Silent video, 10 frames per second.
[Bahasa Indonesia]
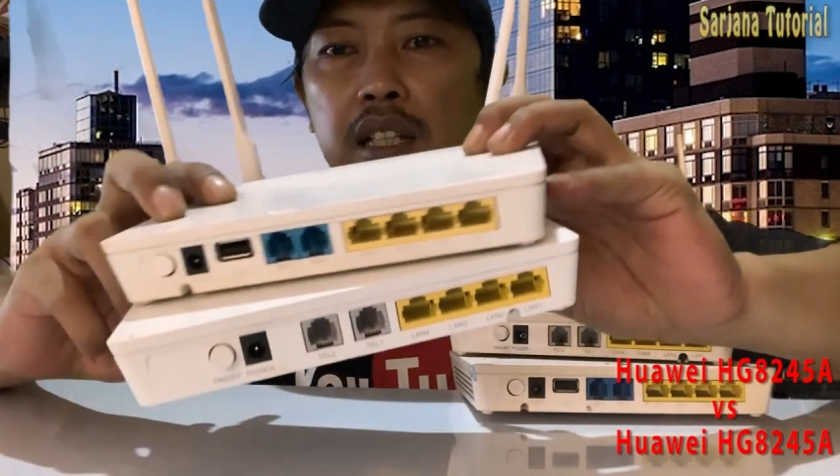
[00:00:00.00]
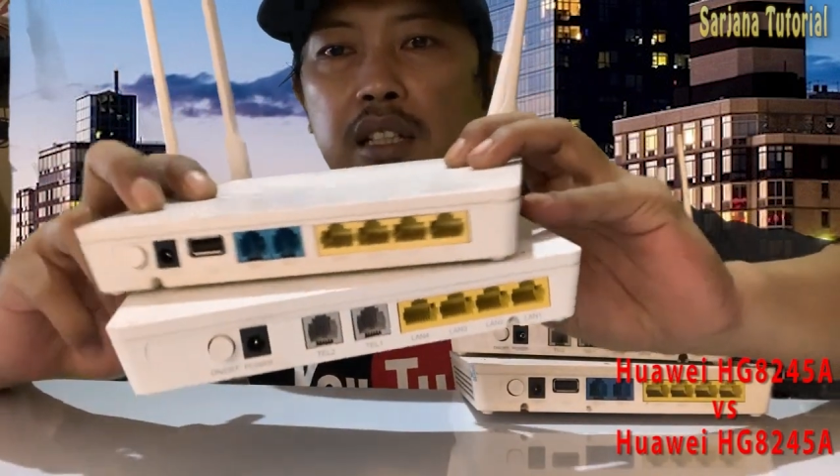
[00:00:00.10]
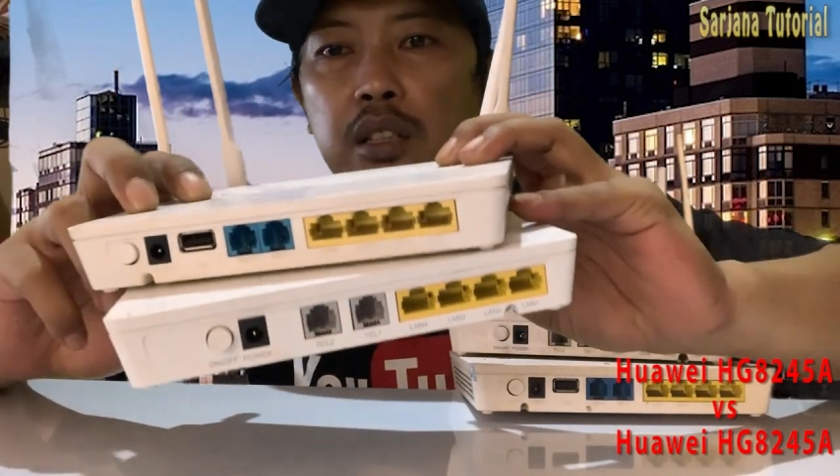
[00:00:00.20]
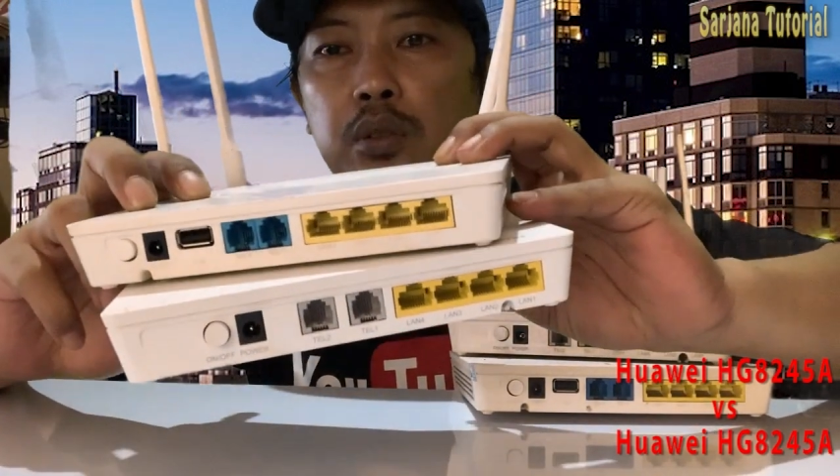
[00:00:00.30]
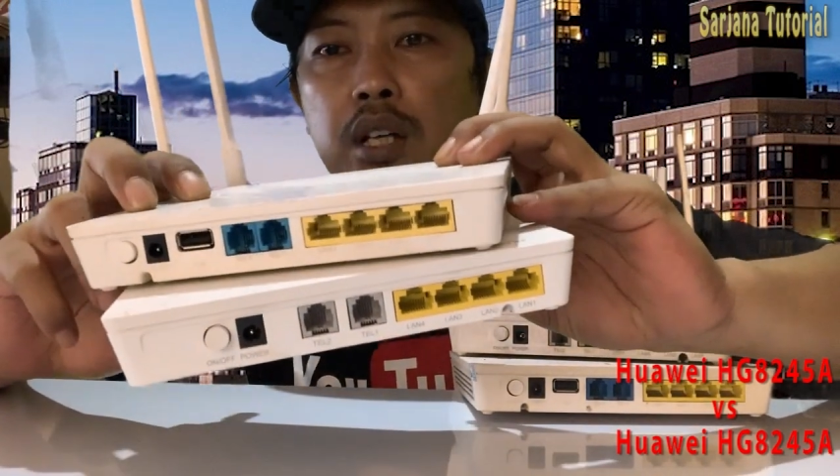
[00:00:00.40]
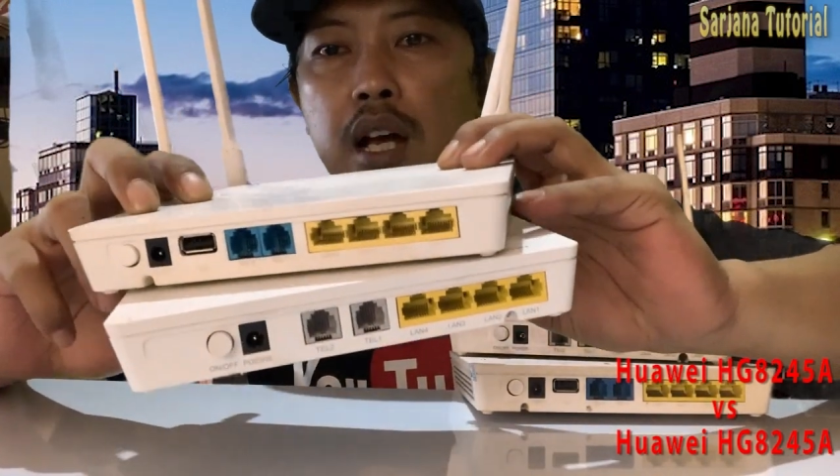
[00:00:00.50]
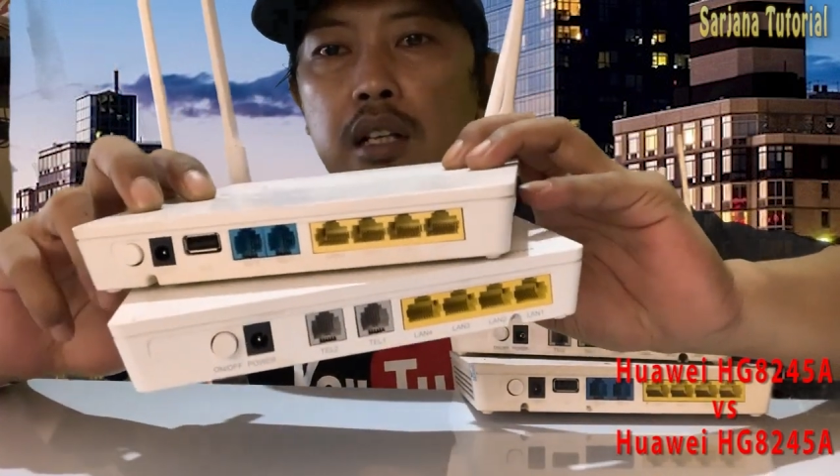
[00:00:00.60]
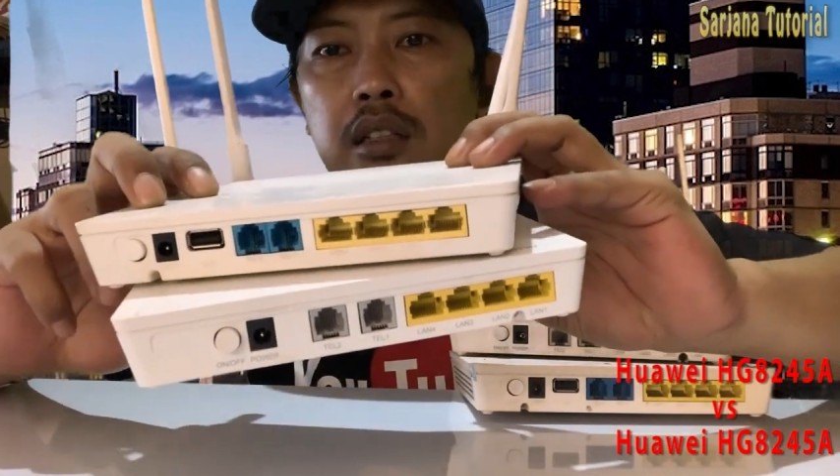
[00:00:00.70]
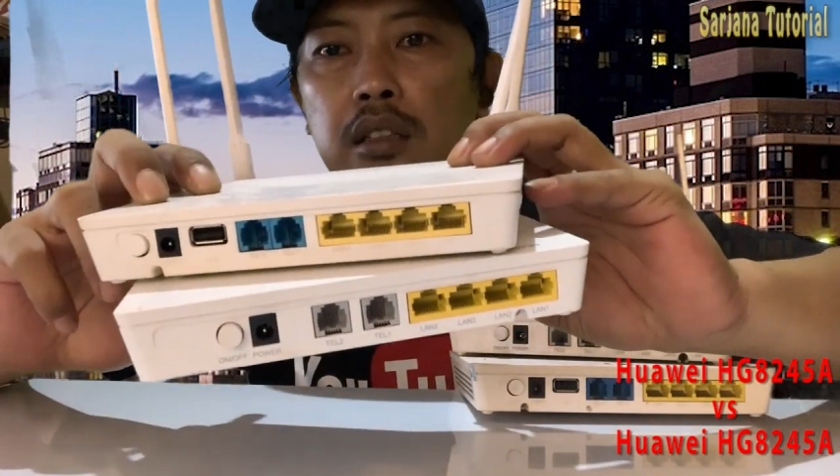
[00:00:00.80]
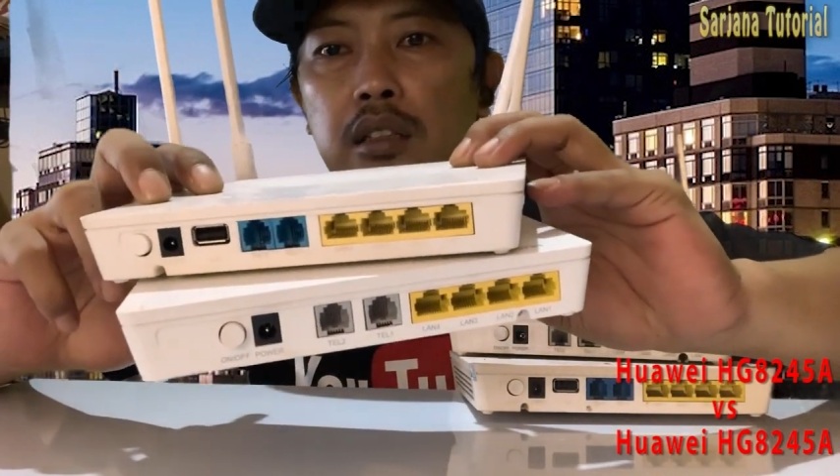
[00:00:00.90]
atas itu
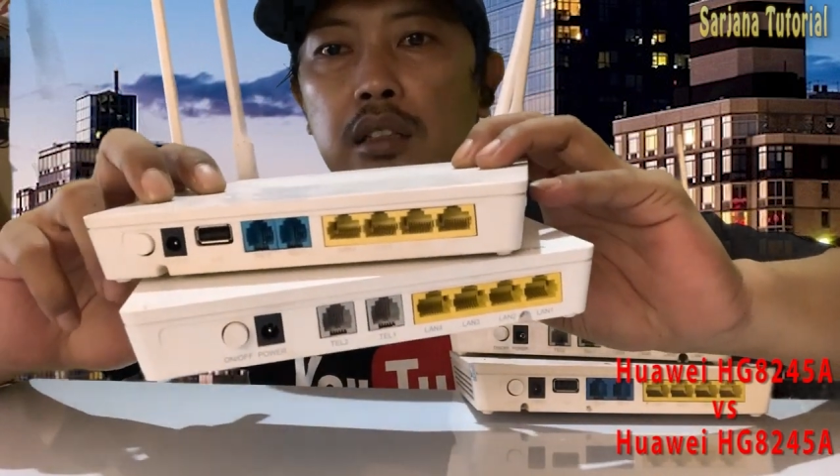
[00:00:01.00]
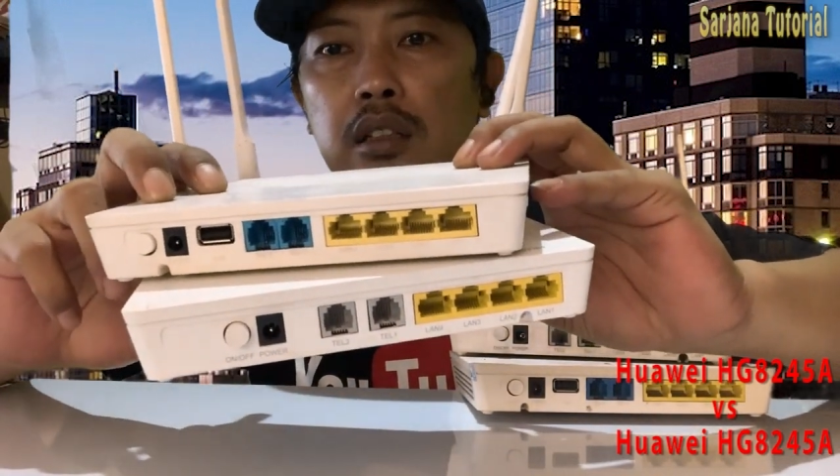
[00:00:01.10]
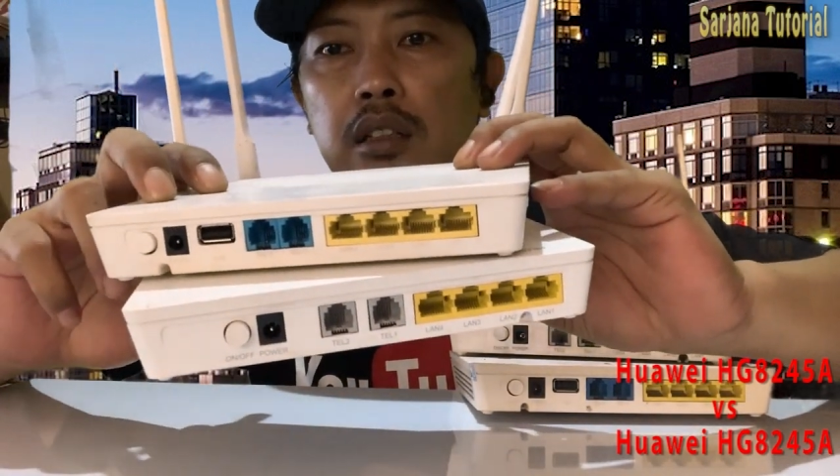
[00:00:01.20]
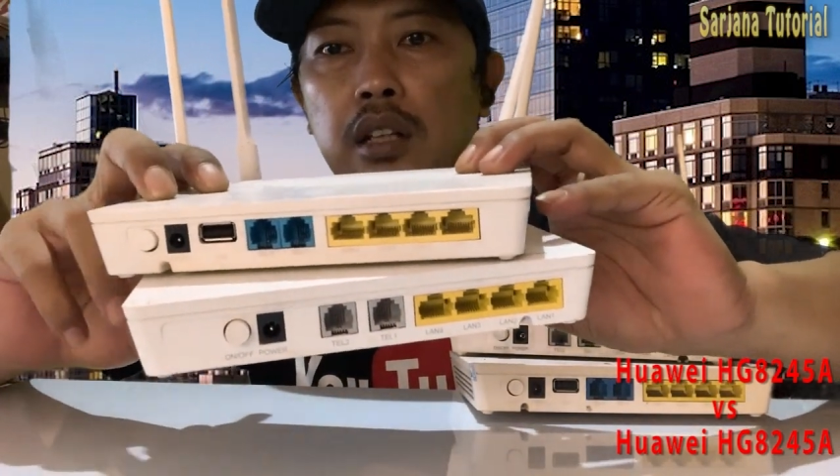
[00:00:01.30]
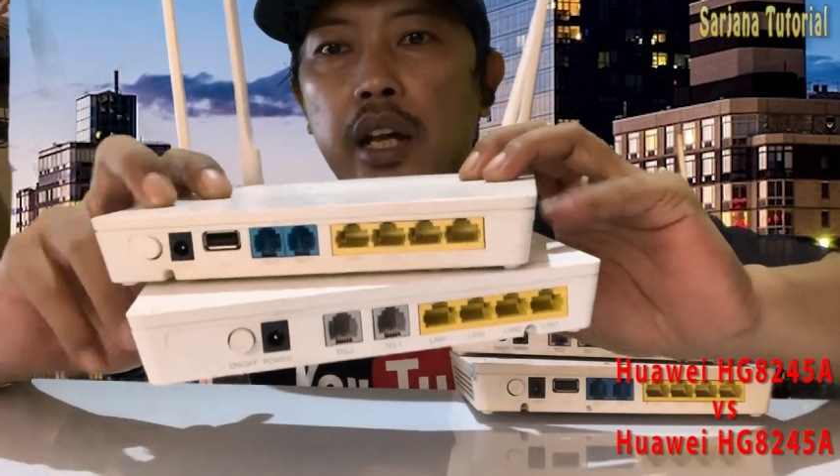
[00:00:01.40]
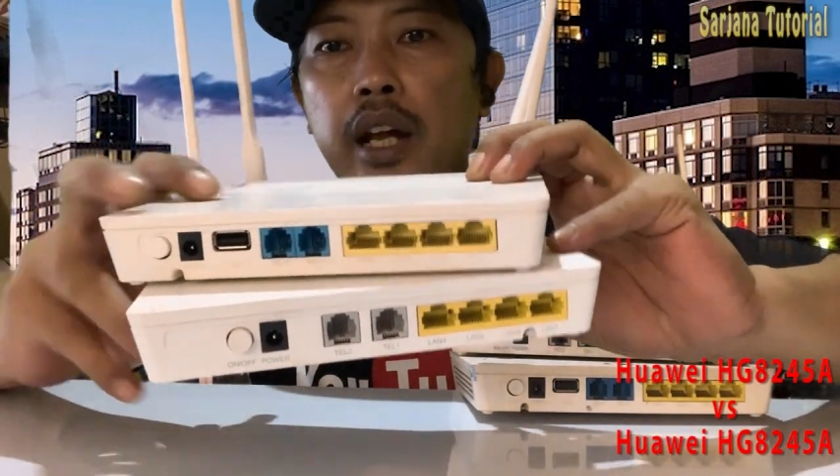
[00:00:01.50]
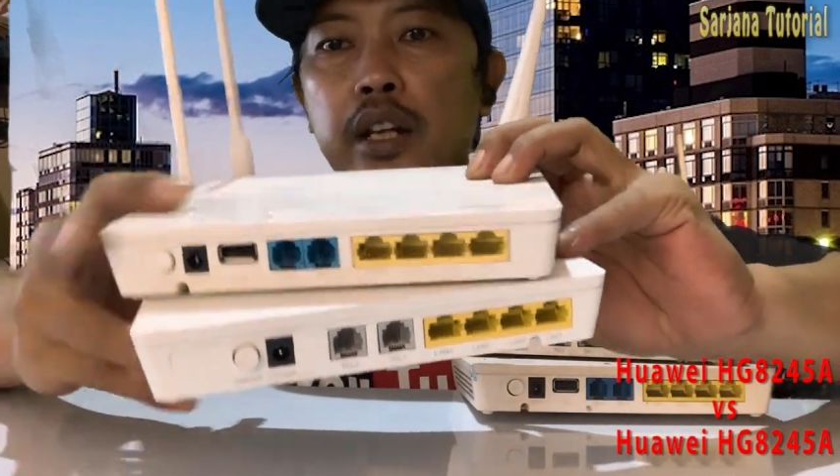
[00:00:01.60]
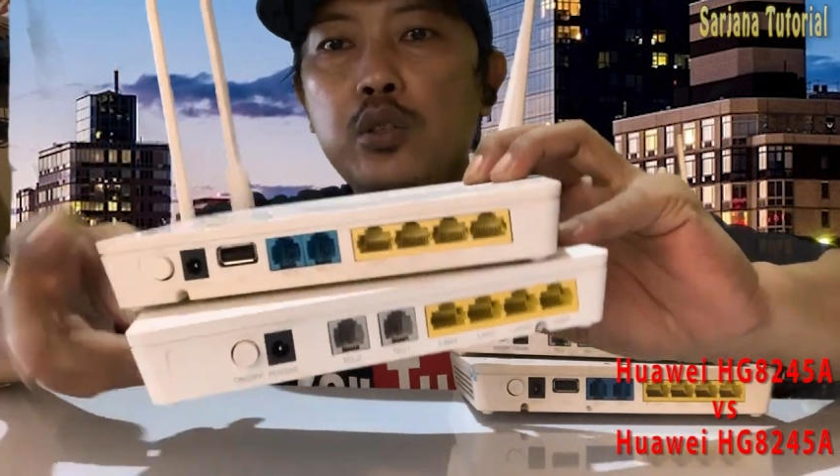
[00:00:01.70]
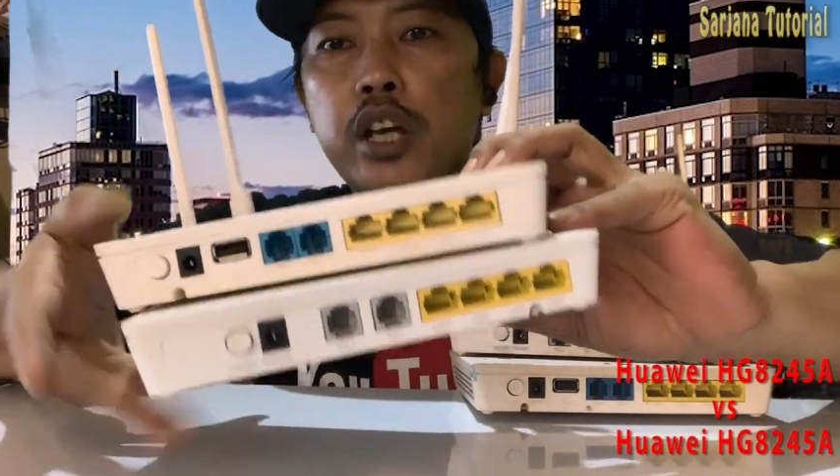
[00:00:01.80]
yang eh ada